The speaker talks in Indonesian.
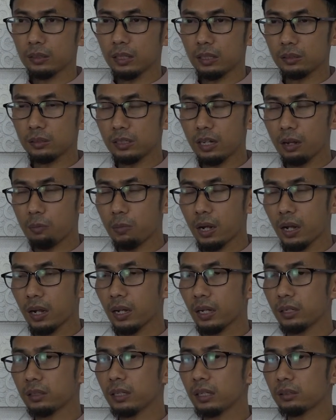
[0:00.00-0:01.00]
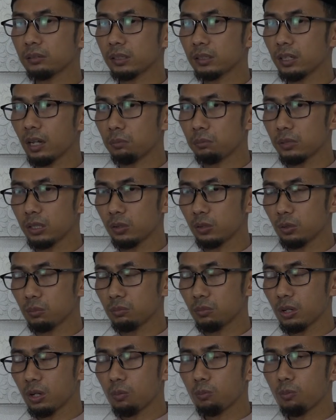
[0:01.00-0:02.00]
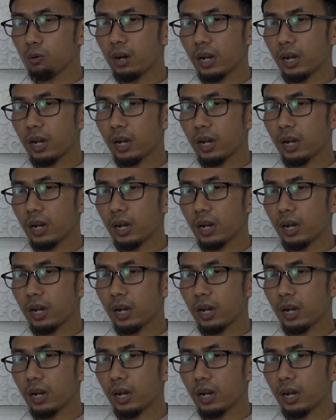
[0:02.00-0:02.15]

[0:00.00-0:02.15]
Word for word: kita tidak makan dan tidak minum